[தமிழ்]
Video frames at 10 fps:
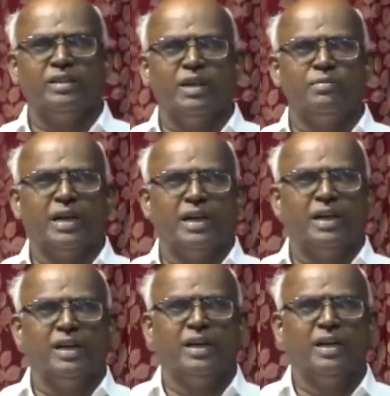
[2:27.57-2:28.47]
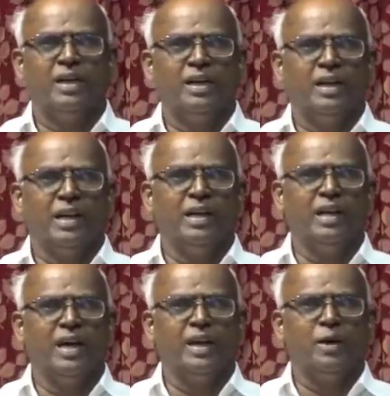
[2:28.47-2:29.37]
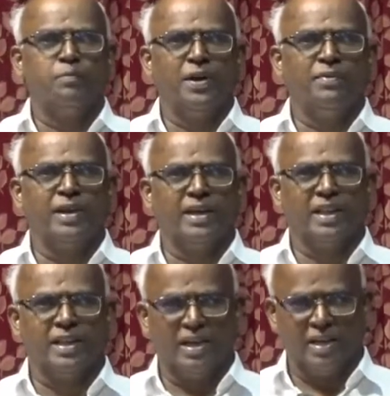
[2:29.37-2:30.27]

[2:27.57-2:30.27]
தீமைகள் எல்லாம் எப்படி வருகிறது